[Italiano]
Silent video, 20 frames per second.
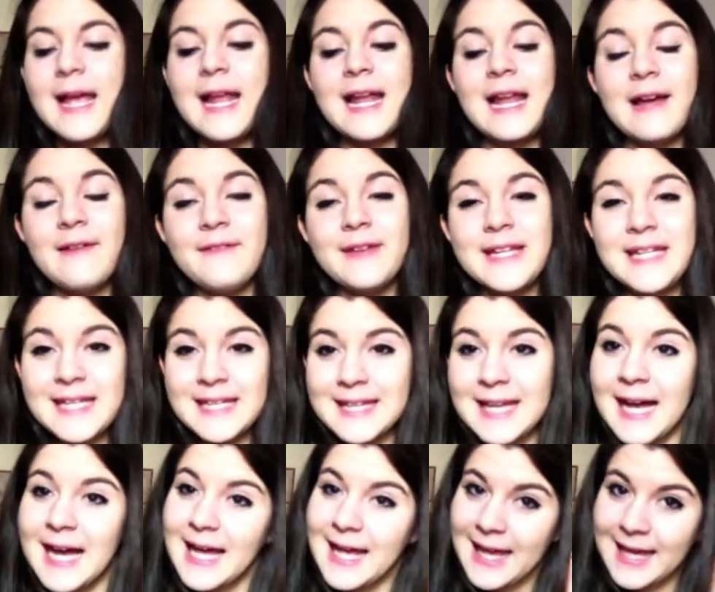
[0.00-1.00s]
la
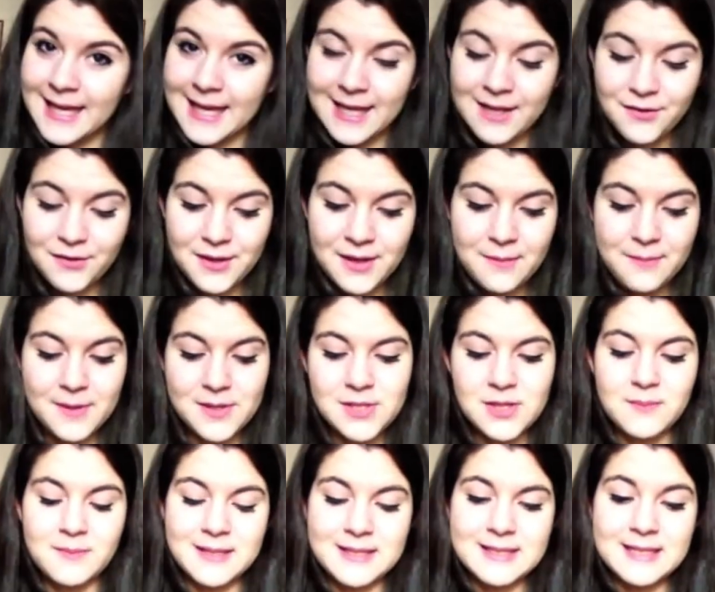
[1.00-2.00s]
verità è che non gli
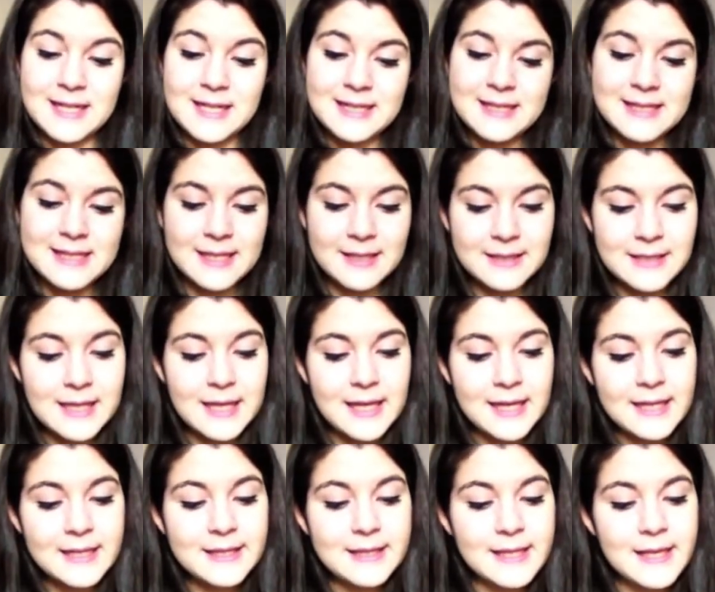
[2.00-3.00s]
piace abbastanza
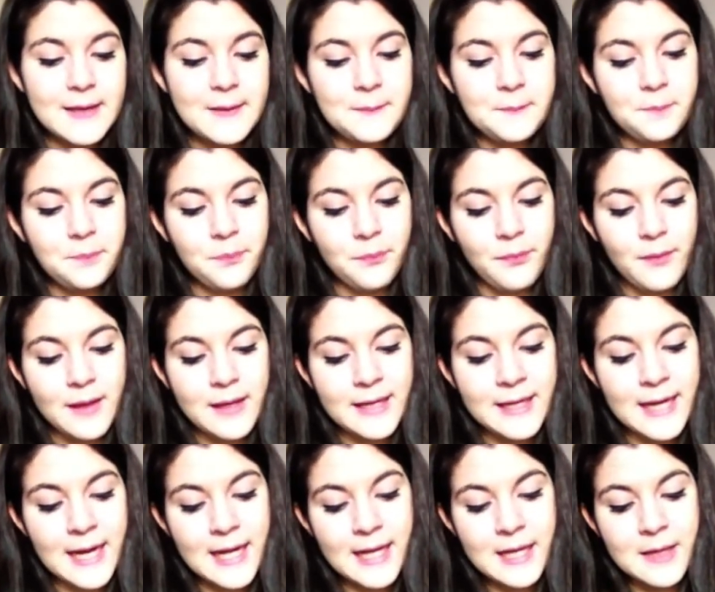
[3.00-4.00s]
di
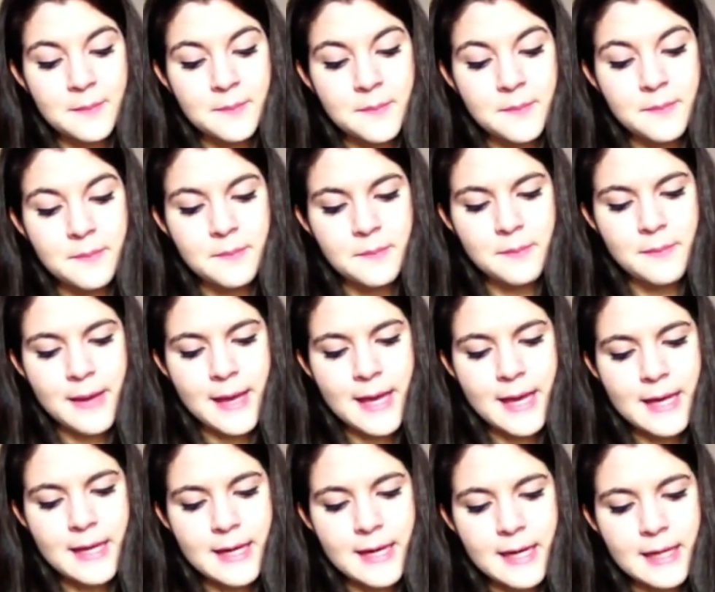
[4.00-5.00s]
Greg
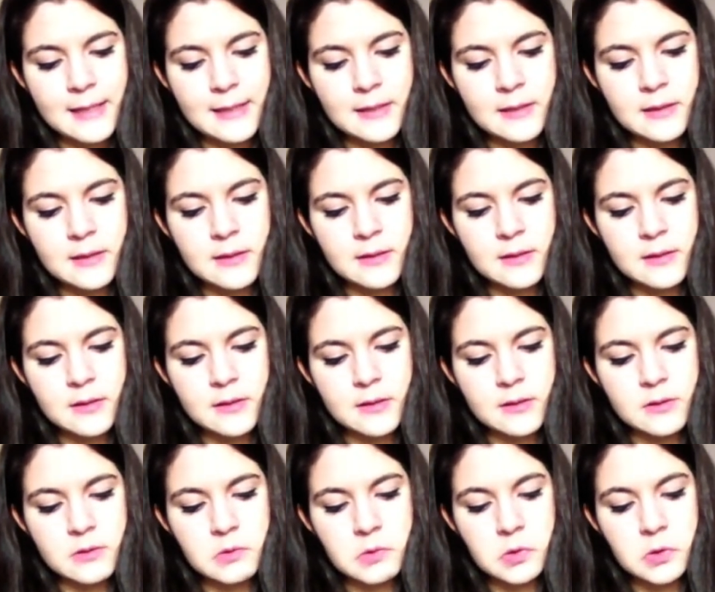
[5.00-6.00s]

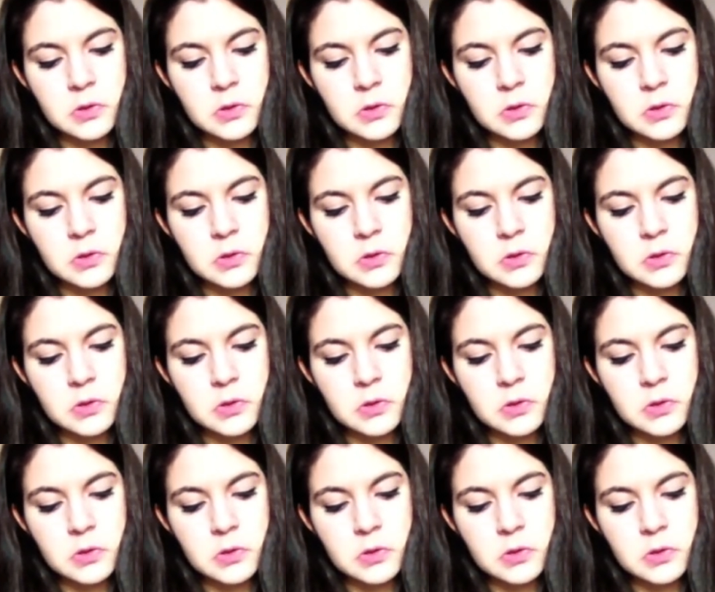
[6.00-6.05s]
Berendt,